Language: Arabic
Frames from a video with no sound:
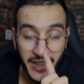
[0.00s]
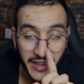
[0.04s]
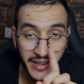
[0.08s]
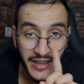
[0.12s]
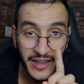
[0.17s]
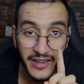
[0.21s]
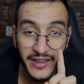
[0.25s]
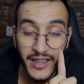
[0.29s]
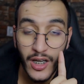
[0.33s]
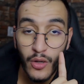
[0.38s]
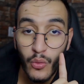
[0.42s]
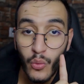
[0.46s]

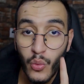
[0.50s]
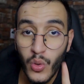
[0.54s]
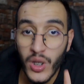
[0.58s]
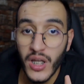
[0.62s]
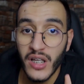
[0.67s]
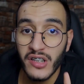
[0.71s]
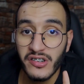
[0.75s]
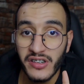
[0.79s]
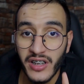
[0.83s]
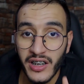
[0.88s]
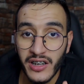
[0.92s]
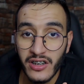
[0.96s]
يعني هذه اول
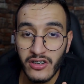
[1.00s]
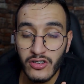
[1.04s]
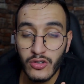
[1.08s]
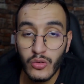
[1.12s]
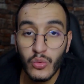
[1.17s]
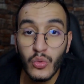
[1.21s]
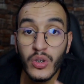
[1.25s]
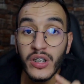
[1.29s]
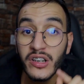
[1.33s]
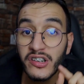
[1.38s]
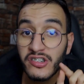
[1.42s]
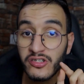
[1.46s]
حاجه غادي
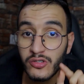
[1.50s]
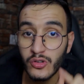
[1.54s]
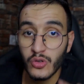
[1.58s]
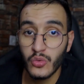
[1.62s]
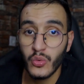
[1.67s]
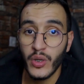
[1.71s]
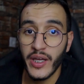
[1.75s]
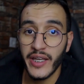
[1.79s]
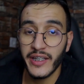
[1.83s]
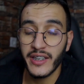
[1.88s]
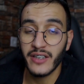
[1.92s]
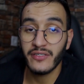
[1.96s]
نسولك شنو
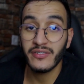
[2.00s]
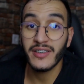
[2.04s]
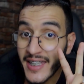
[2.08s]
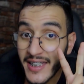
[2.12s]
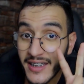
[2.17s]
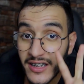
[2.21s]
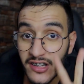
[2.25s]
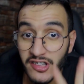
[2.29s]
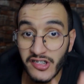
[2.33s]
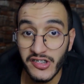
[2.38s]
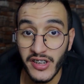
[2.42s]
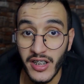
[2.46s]
هو الهدف
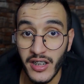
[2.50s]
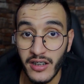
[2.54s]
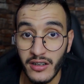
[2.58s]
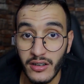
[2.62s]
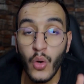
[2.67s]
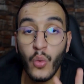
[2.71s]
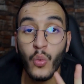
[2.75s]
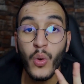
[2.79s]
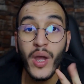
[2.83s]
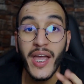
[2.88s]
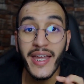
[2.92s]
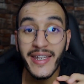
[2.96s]
ثاني شيء
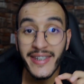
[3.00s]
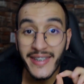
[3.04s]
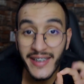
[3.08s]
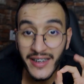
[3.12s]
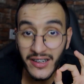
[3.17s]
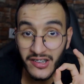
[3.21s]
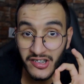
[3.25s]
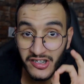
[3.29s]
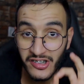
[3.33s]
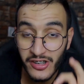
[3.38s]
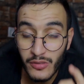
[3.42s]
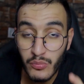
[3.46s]
هو
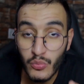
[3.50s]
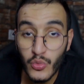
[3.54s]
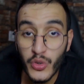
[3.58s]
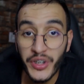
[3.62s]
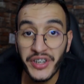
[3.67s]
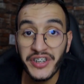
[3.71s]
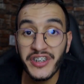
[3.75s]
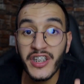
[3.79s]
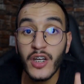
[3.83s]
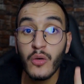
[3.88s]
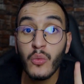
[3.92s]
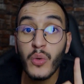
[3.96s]
انك تجيب
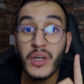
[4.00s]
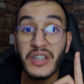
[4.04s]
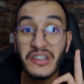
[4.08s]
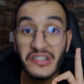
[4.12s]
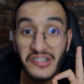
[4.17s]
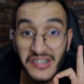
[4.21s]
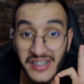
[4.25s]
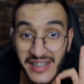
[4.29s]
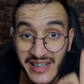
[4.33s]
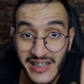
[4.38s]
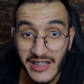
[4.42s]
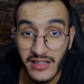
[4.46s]
محتوى
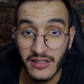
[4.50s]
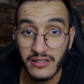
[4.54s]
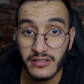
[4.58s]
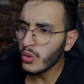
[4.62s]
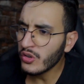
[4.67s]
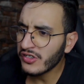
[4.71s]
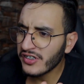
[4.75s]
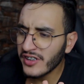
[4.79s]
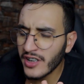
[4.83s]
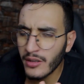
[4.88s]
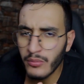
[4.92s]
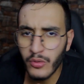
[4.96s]
جديد
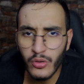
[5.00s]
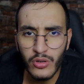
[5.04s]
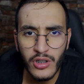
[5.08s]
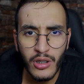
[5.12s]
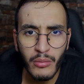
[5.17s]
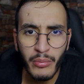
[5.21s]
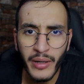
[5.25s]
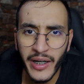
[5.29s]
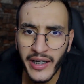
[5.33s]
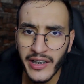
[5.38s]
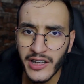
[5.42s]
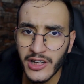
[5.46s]
كلشي دابا ولا
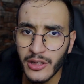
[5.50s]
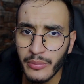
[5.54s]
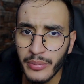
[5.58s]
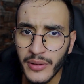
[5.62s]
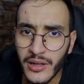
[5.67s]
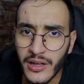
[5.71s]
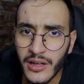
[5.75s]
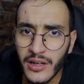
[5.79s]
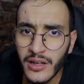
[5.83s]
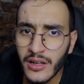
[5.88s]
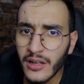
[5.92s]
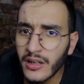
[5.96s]
باغي
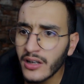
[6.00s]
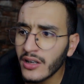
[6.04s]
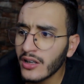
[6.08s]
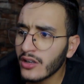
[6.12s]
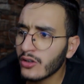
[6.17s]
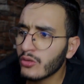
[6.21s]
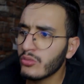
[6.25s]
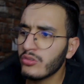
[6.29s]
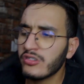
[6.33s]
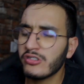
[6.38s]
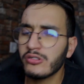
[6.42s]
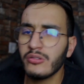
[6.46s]

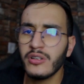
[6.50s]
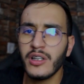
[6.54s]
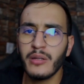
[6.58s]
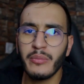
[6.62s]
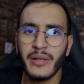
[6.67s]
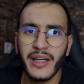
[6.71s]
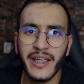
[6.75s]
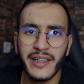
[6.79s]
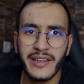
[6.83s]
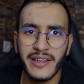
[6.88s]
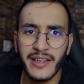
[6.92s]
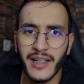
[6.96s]
يطبخ كلشي ولا
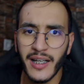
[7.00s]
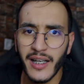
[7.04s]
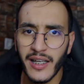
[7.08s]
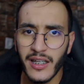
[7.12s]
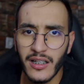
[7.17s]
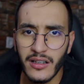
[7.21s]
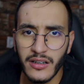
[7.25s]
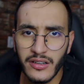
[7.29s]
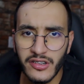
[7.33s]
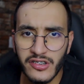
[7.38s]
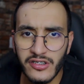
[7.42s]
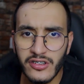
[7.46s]
باغي يدير
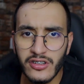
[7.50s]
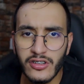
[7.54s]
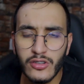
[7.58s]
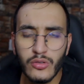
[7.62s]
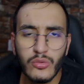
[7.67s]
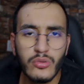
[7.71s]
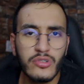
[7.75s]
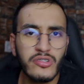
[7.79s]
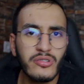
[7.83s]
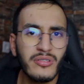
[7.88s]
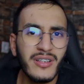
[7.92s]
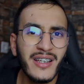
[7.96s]
رياكشن
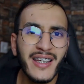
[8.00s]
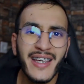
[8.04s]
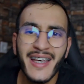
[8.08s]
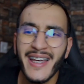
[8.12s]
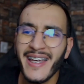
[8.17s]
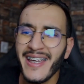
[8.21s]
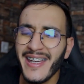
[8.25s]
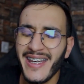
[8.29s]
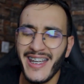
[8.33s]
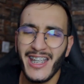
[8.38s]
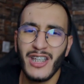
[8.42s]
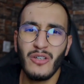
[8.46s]
كلشي ولا
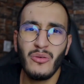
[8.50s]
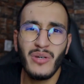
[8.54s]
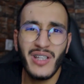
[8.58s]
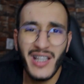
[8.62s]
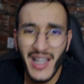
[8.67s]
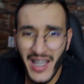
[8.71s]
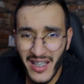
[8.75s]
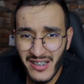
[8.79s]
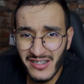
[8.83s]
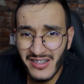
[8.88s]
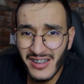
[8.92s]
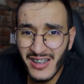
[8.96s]
يعني واحد
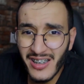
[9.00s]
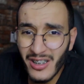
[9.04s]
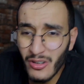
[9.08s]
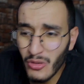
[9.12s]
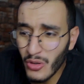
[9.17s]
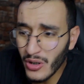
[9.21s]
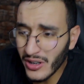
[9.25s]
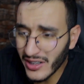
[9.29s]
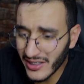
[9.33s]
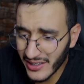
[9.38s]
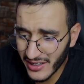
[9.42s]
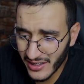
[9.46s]
الحاجه
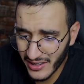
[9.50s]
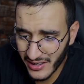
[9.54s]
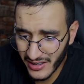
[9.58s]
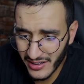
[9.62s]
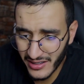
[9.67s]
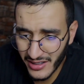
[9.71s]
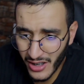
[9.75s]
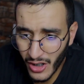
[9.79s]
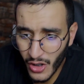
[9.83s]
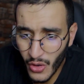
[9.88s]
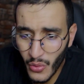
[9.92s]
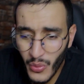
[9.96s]
داروا
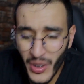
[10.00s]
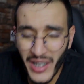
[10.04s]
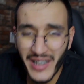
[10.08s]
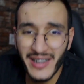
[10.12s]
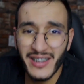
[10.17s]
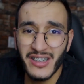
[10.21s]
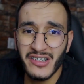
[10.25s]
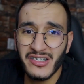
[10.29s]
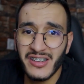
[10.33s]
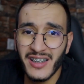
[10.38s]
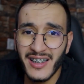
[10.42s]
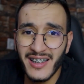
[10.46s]
داروا
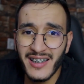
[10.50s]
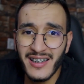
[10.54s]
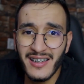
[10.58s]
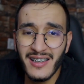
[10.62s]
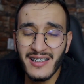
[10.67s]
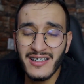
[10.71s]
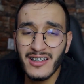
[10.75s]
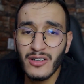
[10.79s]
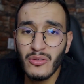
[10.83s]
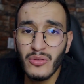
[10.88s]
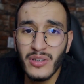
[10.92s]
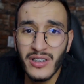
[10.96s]
واحد 10
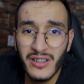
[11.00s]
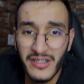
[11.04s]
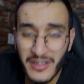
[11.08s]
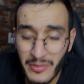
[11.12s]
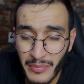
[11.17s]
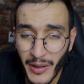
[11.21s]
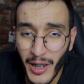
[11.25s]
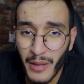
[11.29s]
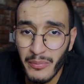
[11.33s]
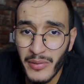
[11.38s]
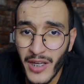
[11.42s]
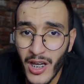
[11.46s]
الناس ولا
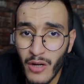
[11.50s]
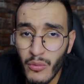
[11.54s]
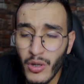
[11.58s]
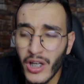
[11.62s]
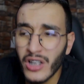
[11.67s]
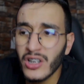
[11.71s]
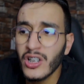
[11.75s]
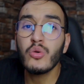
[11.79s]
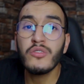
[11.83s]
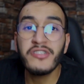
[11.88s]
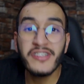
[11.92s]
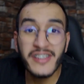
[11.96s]
سبق بها
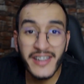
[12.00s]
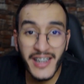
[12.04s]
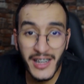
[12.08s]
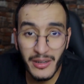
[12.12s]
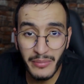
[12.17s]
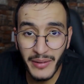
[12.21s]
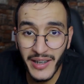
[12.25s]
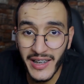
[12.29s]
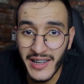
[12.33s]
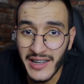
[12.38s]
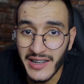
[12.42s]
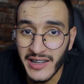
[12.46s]
واحد كلشي
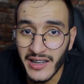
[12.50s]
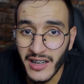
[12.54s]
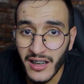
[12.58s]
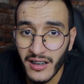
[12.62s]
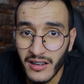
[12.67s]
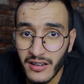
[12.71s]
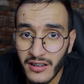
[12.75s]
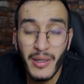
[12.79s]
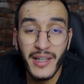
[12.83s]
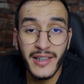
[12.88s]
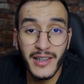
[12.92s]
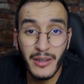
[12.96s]
كيبغي
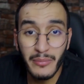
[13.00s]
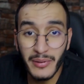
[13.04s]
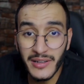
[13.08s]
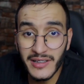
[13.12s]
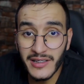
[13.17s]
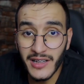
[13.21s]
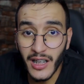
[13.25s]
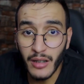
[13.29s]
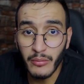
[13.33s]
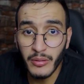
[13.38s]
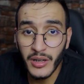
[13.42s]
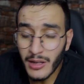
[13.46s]
يديرها بحال دابا
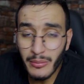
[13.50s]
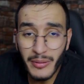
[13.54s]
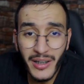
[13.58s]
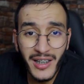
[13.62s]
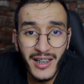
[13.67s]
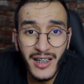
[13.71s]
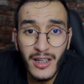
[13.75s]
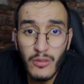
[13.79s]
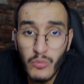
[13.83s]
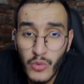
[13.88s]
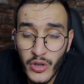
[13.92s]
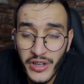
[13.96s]
الطبخ الطبخ
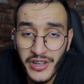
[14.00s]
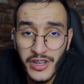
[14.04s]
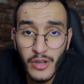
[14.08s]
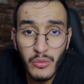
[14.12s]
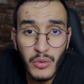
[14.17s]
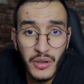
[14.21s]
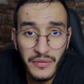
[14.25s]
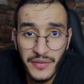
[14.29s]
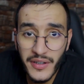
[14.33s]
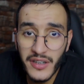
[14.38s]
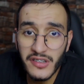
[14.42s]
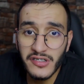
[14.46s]
راه
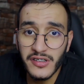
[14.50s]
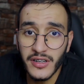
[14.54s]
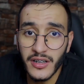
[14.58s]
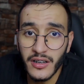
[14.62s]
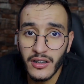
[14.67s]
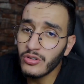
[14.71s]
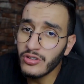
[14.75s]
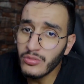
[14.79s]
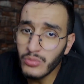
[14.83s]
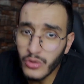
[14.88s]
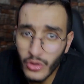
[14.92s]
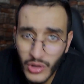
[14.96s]
محتوى فاشل
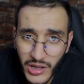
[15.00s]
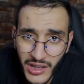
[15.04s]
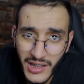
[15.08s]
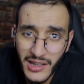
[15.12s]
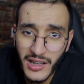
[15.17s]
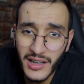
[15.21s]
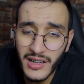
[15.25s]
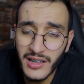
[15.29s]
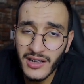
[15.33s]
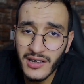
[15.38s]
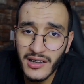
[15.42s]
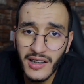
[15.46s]
وسمحوا لي
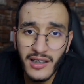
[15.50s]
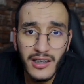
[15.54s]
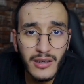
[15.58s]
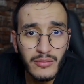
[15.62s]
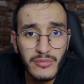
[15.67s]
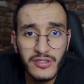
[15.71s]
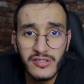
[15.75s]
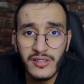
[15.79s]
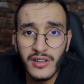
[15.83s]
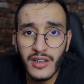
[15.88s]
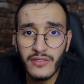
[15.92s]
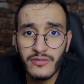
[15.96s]
انا الهضره هذه
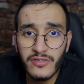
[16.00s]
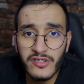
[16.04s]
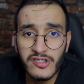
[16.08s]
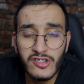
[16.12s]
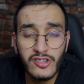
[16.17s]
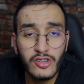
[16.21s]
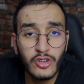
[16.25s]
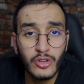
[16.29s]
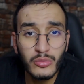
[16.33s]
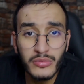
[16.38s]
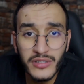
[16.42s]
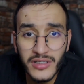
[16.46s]
ماشي
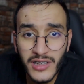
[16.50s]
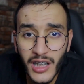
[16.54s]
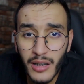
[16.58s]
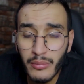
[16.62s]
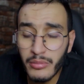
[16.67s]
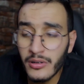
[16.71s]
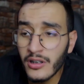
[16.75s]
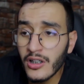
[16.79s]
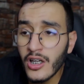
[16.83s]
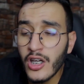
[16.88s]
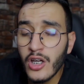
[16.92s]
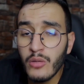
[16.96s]
كنفشل لكم
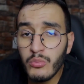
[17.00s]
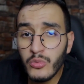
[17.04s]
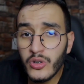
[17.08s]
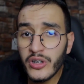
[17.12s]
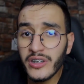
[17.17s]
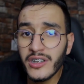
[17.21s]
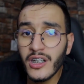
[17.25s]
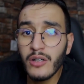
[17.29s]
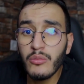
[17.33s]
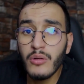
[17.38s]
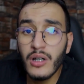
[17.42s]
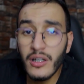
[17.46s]
الطبخ
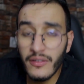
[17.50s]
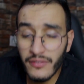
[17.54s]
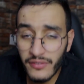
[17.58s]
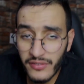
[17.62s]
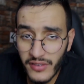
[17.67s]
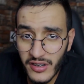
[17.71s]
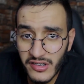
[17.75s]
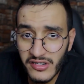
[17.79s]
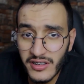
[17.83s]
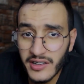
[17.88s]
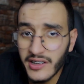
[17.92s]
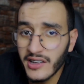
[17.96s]
محتوى
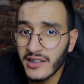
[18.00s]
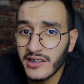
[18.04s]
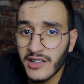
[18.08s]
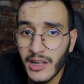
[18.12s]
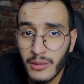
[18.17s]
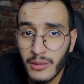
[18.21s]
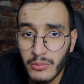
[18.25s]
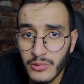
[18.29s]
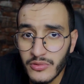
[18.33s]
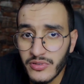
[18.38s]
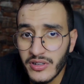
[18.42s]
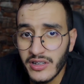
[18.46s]
فاشل
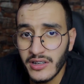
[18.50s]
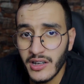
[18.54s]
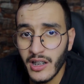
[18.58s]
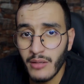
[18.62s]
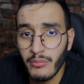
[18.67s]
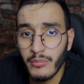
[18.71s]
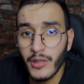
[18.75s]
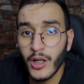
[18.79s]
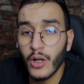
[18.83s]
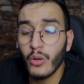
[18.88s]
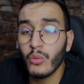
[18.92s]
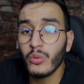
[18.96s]
كضربوا فيه
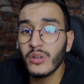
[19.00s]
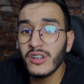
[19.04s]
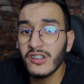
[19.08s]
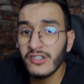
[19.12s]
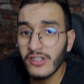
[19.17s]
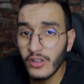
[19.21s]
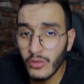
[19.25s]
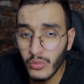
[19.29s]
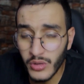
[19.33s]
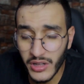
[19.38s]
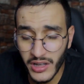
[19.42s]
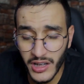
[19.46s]
كاميرا وديجا
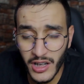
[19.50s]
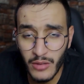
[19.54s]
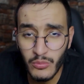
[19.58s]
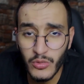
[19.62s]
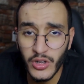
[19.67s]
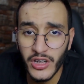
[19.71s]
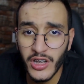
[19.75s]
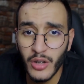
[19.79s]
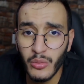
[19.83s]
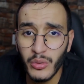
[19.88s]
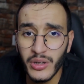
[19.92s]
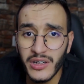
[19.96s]
دويت على
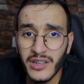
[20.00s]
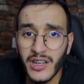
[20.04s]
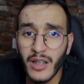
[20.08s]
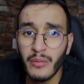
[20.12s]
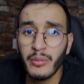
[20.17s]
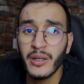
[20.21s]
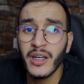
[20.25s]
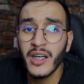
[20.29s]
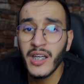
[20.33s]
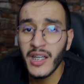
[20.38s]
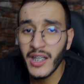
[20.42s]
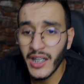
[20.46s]
محتوى
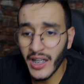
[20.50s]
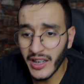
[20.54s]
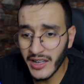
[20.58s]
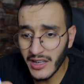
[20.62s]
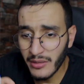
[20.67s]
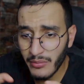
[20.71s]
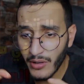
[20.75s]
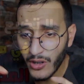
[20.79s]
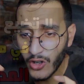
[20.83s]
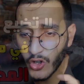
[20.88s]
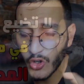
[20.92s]
الطبخ غادي يبان